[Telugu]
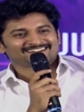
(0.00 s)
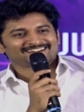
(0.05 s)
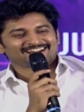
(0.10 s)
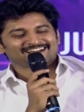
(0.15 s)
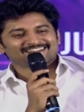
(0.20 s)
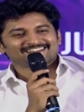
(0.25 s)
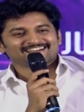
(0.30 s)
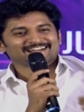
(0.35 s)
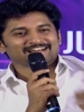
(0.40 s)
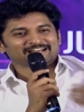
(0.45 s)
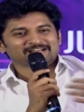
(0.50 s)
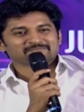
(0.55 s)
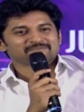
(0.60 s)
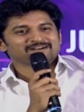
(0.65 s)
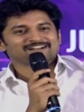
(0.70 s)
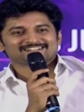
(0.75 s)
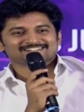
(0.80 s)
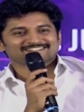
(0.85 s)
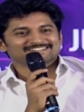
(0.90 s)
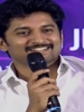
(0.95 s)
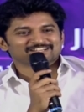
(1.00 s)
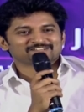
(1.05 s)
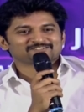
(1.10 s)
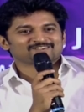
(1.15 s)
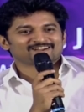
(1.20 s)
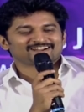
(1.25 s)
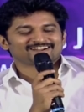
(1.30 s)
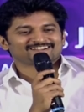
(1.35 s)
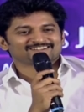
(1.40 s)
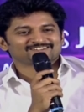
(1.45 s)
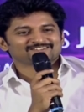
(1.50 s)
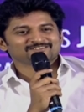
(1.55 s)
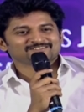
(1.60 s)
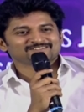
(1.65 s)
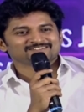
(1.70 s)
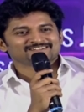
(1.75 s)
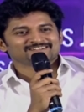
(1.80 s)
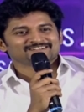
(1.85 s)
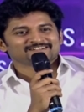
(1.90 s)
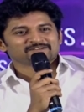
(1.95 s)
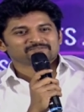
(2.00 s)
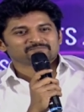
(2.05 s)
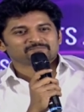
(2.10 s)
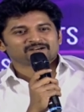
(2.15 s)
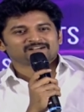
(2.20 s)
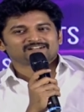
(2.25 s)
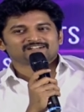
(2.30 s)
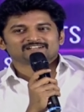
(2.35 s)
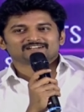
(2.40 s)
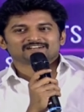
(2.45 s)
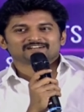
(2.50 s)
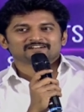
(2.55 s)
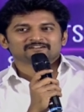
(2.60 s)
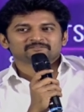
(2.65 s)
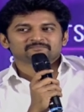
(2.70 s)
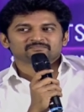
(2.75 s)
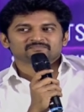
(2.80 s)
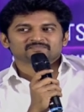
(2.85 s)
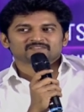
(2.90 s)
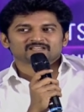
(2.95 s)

నా దగ్గర రికమెండేషన్ తీసుకురాలేదు బట్ uh,